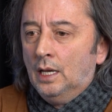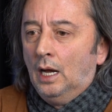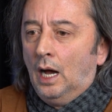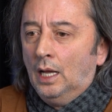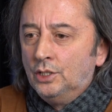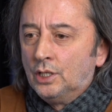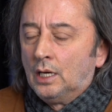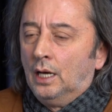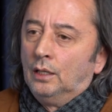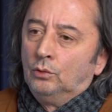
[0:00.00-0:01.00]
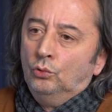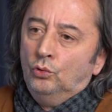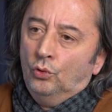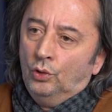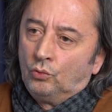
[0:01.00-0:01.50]
Ya ancak
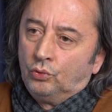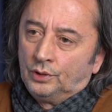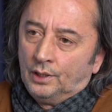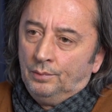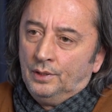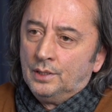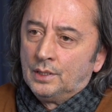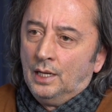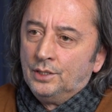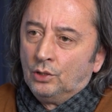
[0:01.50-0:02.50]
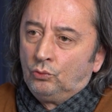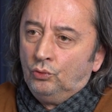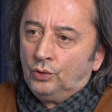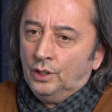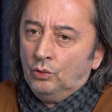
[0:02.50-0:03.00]
Anadolu'yu öyle kurtarabiliriz. Ancak
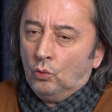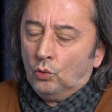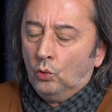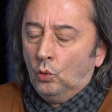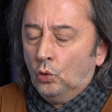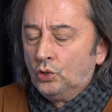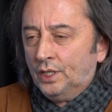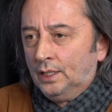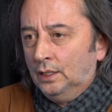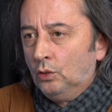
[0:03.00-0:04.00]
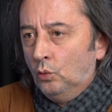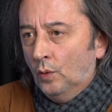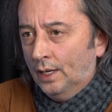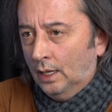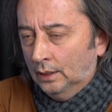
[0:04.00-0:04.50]
Türkiye'yi o, o şekilde
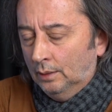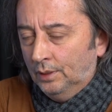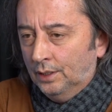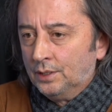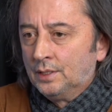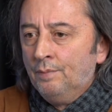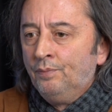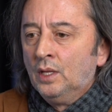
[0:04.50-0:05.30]
güvene alabiliriz.